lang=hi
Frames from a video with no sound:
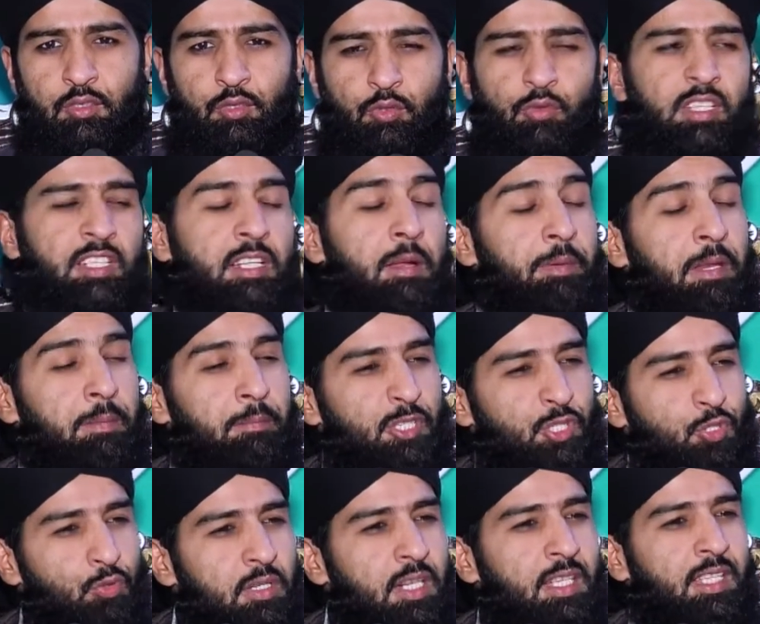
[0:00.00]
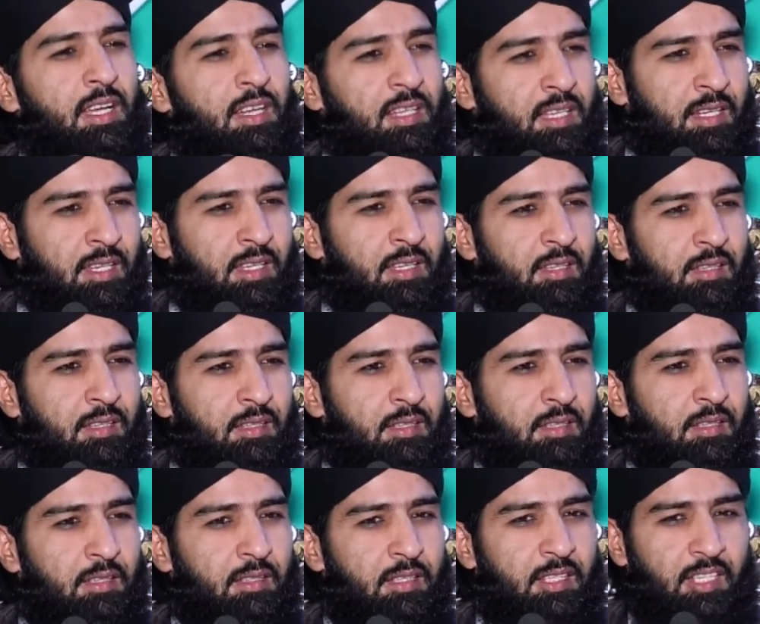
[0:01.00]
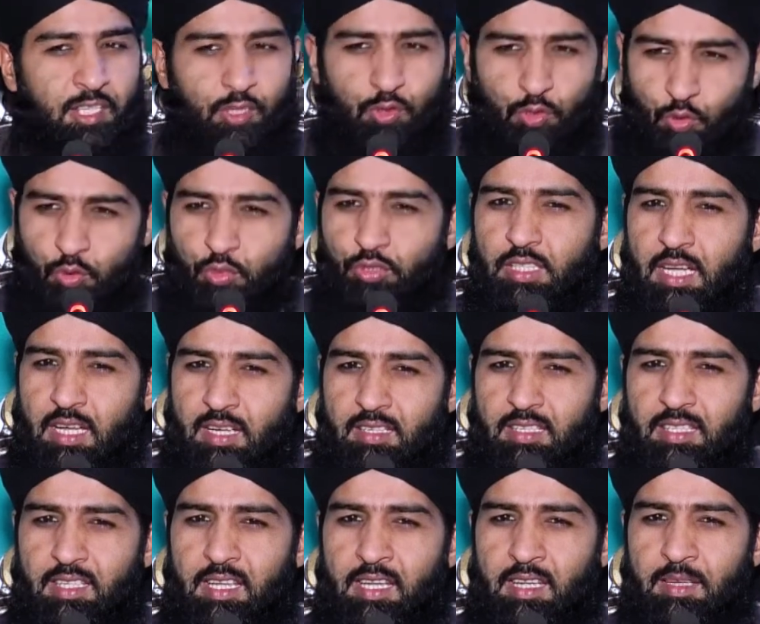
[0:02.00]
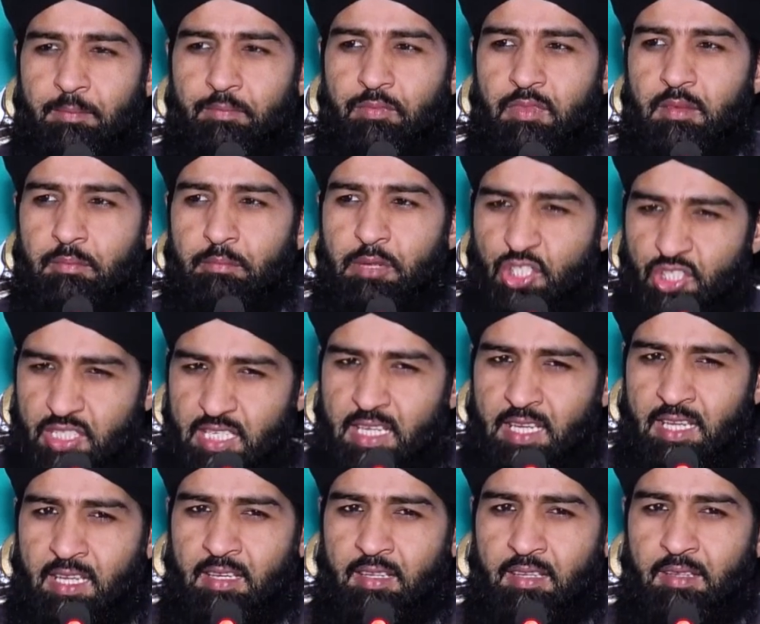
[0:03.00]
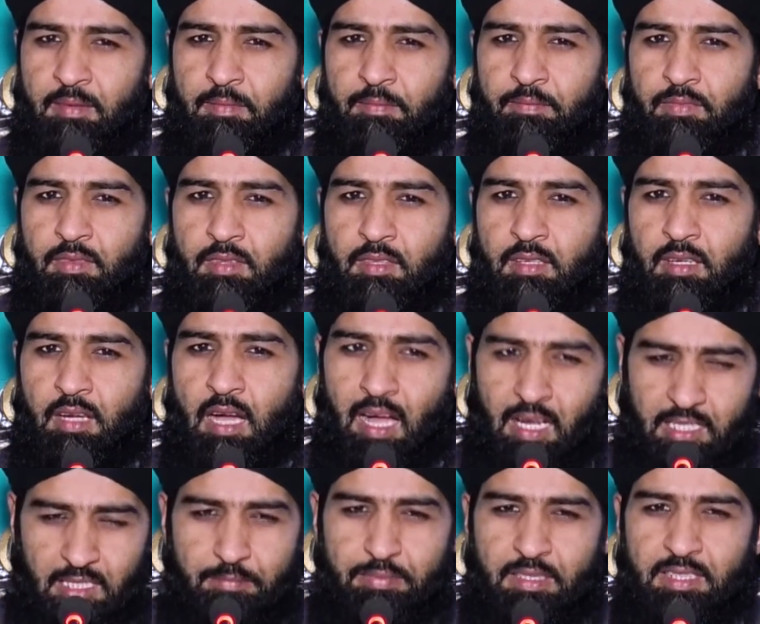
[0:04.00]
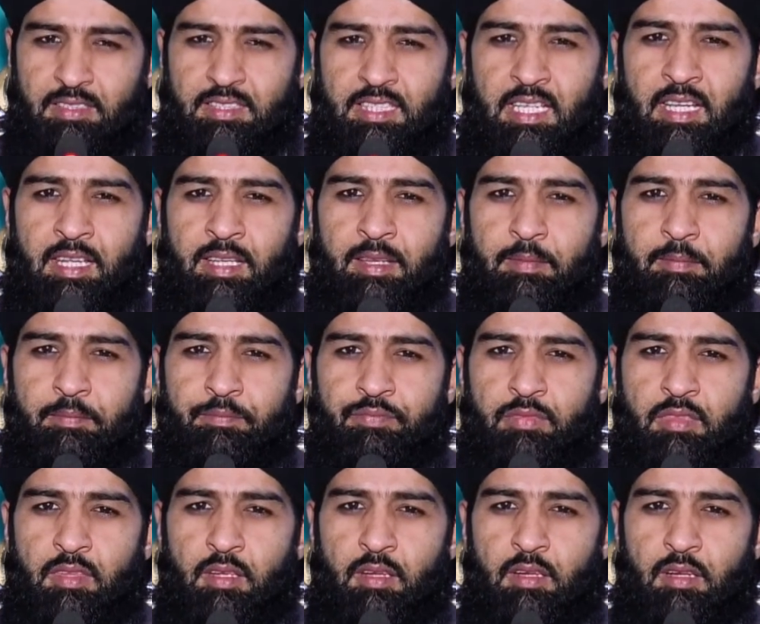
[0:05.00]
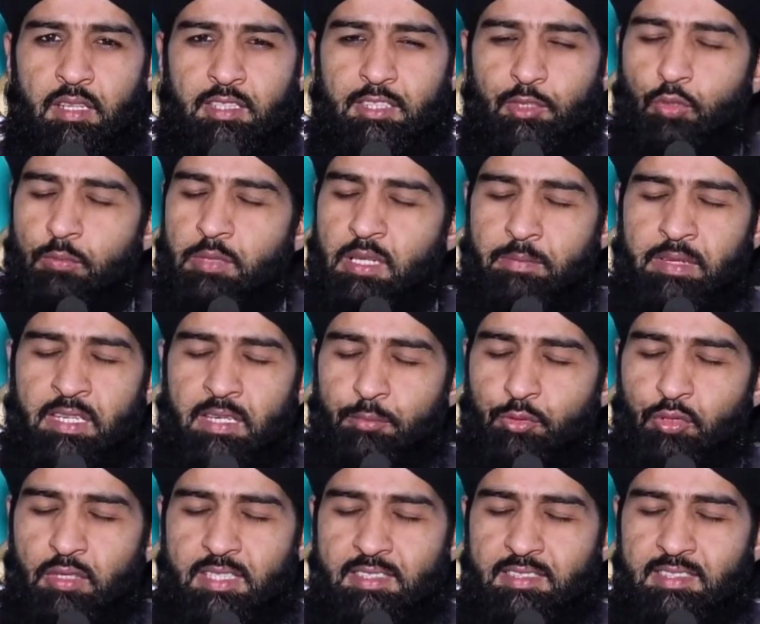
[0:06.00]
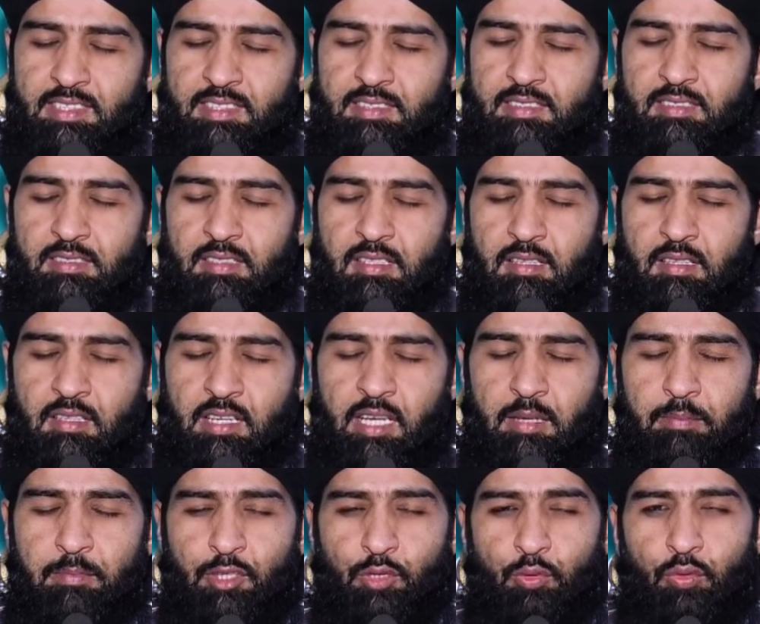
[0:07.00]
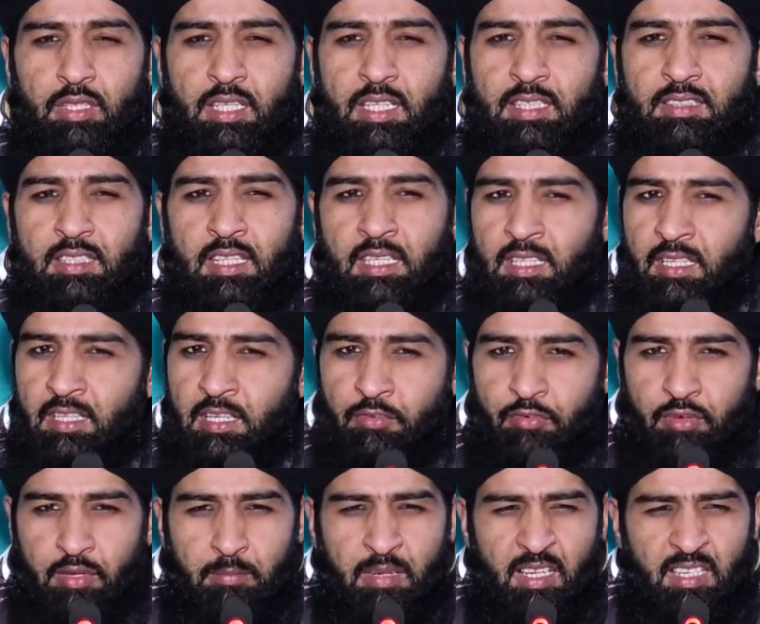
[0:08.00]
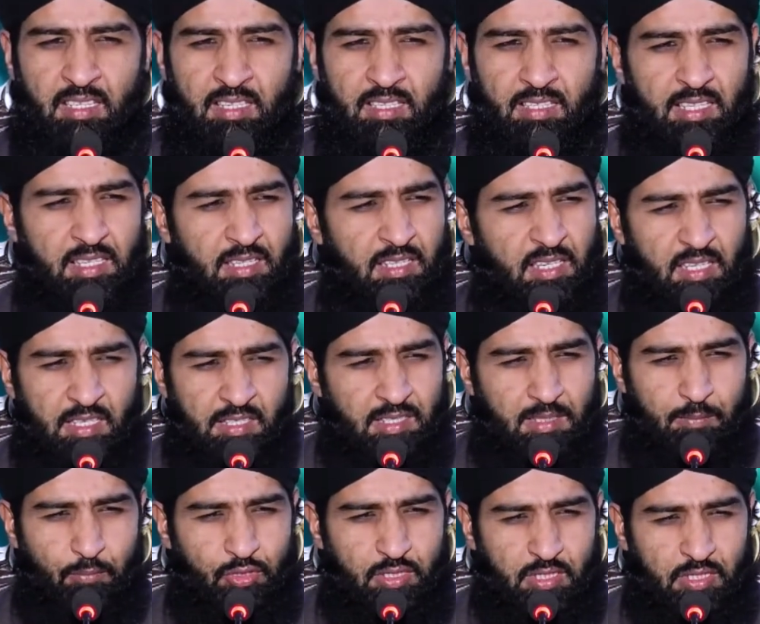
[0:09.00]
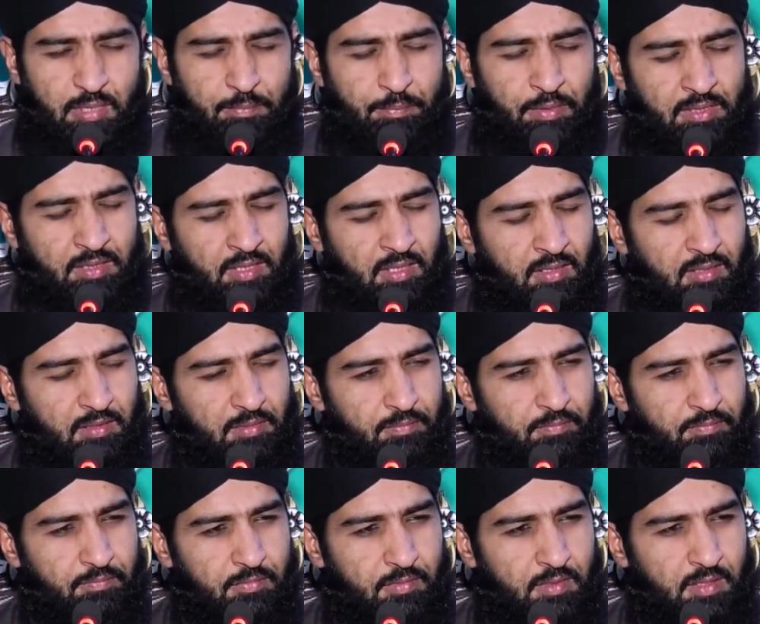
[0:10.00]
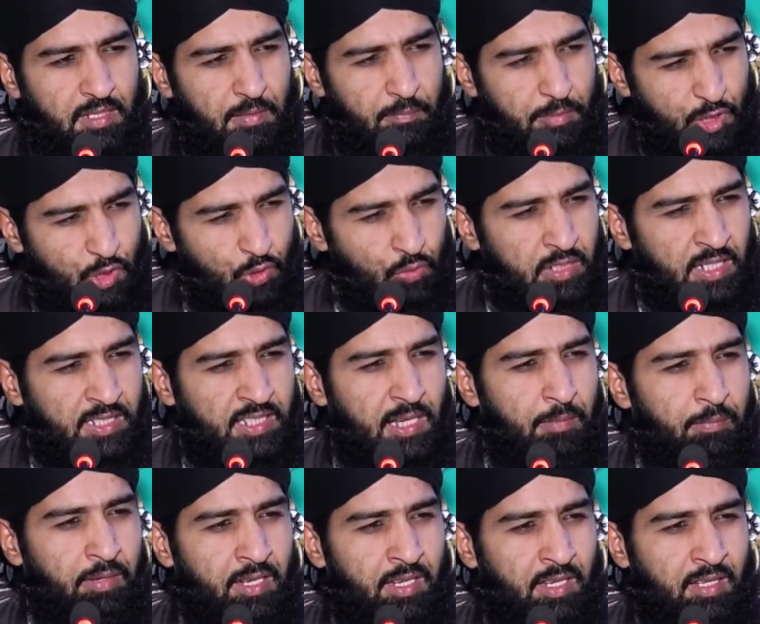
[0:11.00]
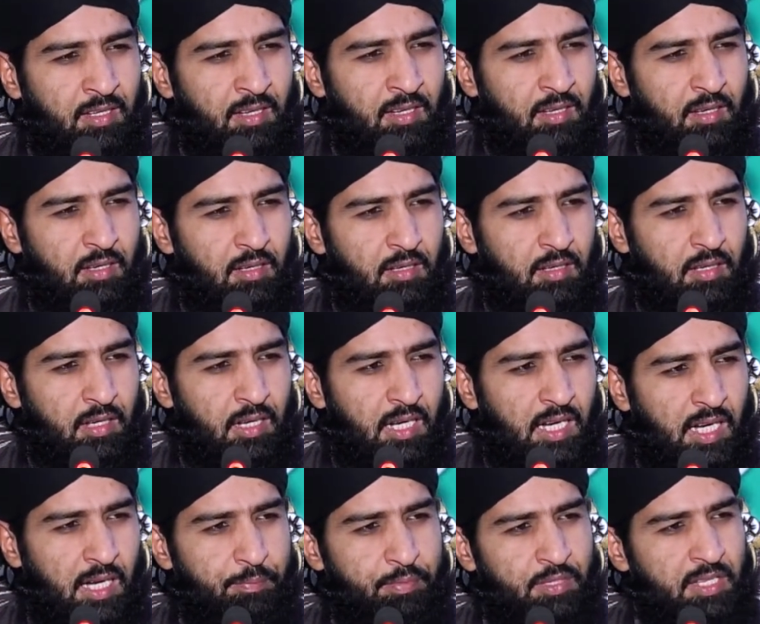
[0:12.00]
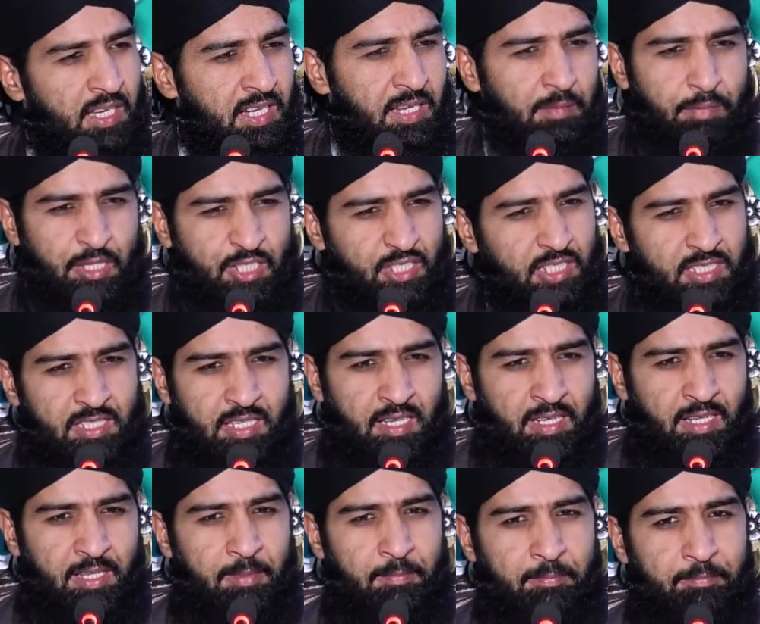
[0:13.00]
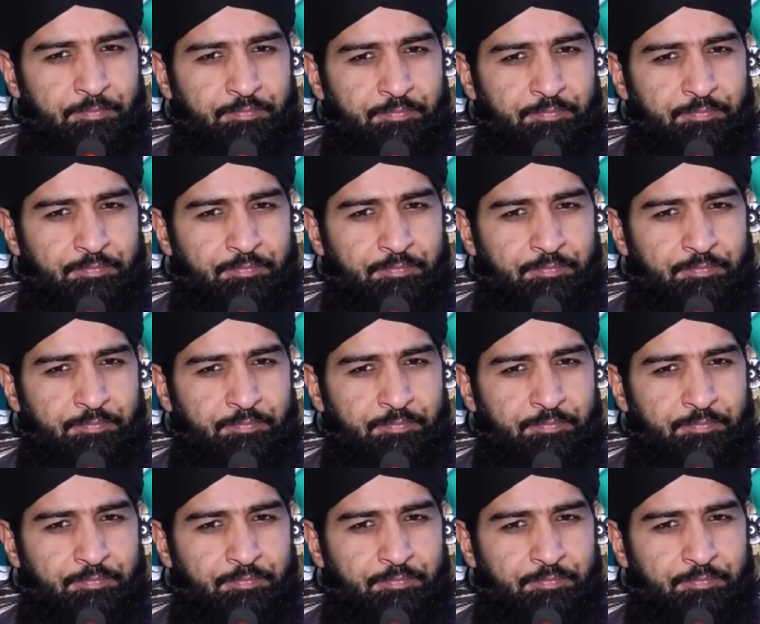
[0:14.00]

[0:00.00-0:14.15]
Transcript: तूने तो कहा फिर बच्चों का क्या करें ईद तो गुजारनी है बच्चे हैं हक बनता है हज़रत उमर बिन अब्दुल अज़ीज़ रहमत ताल फरमाने लगे ये मुझे नहीं पता कि बच्चों का क्या बनेगा आप जाने बच्चे जाने